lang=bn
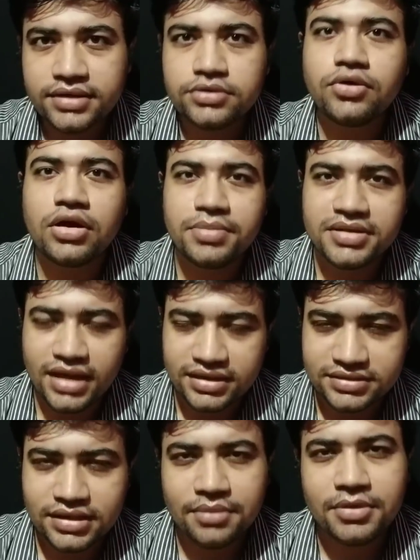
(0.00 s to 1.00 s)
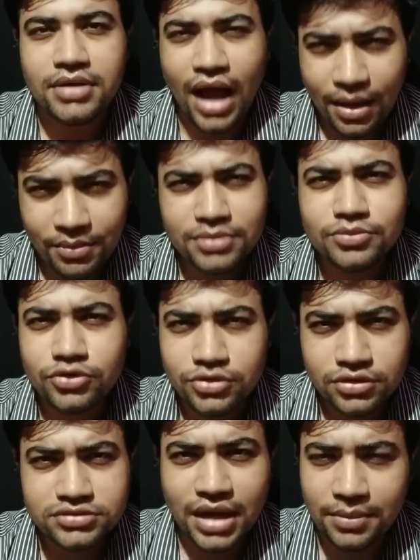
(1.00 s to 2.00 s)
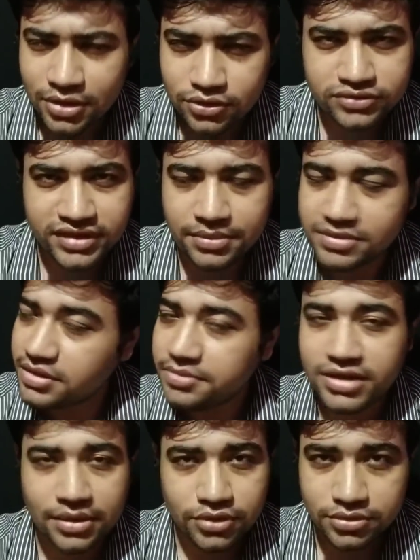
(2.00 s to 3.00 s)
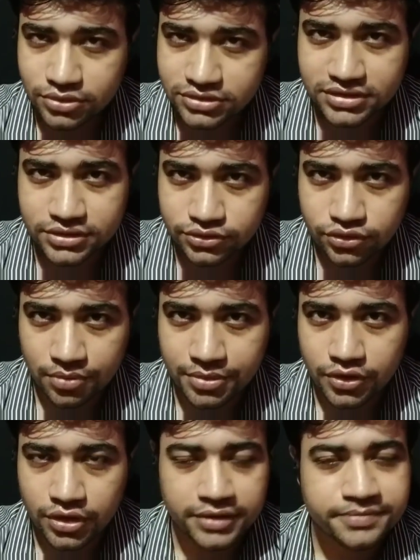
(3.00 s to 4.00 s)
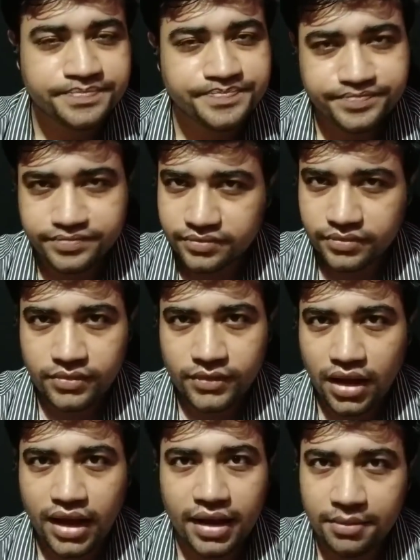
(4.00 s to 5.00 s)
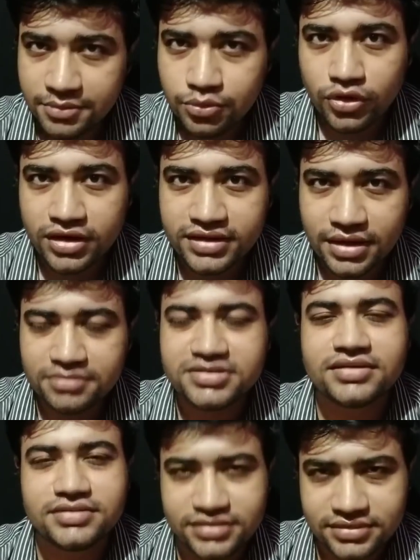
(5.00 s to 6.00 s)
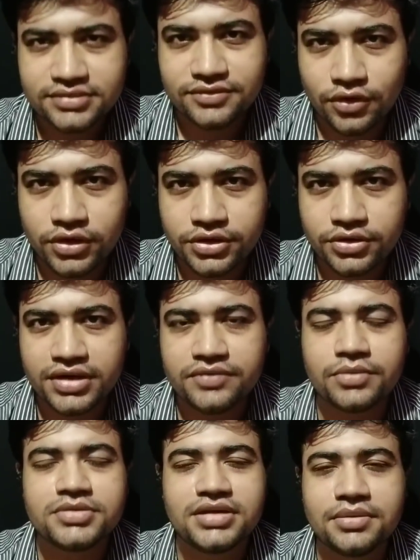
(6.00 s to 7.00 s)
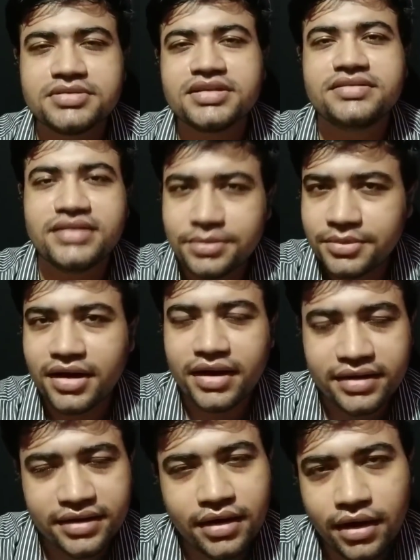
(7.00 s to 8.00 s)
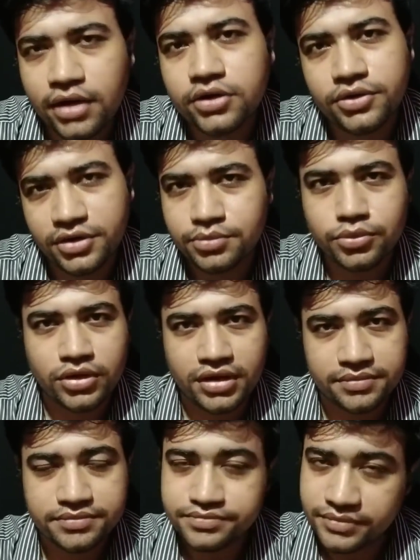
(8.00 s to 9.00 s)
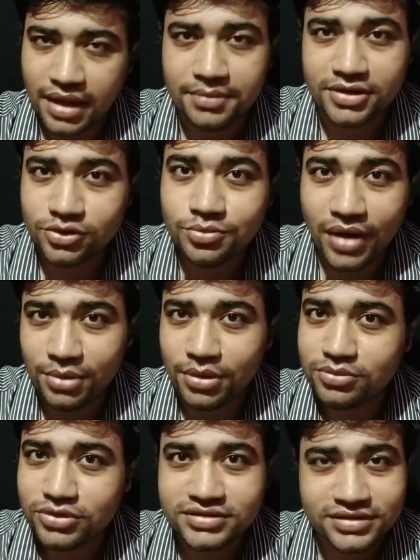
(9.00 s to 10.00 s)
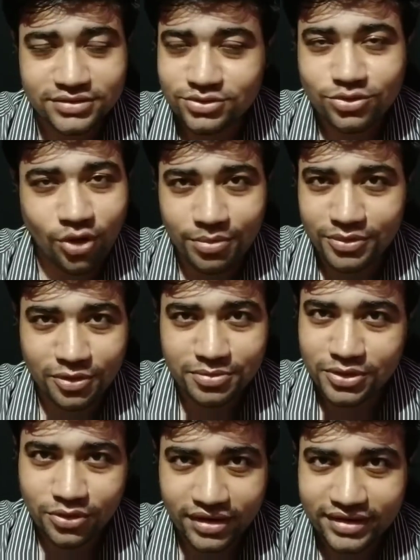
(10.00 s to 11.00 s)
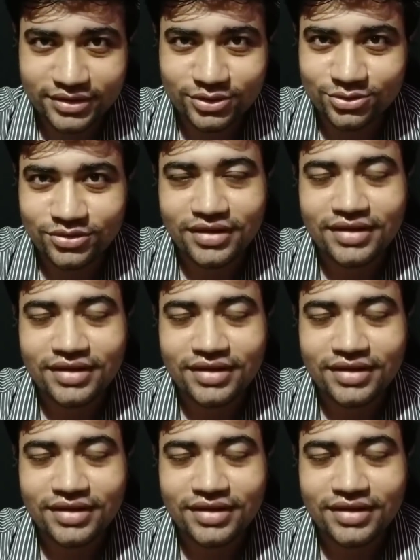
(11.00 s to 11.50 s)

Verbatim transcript: একটু গল্পের ধাঁচটা আমার আমার মনে হলো সামান্য সেম আছে আমি তা বলে বলছিলাম কিন্তু কপি করে হ্যাঁ আমি বলে দিলাম জাস্ট ফর ইউর ইনফরমেশন আমার যে সিমিলারিটিটা লাগলো ওটা বললাম আমি কিন্তু বারবার বলছি এটা কিন্তু কপি কপি নয় কিন্তু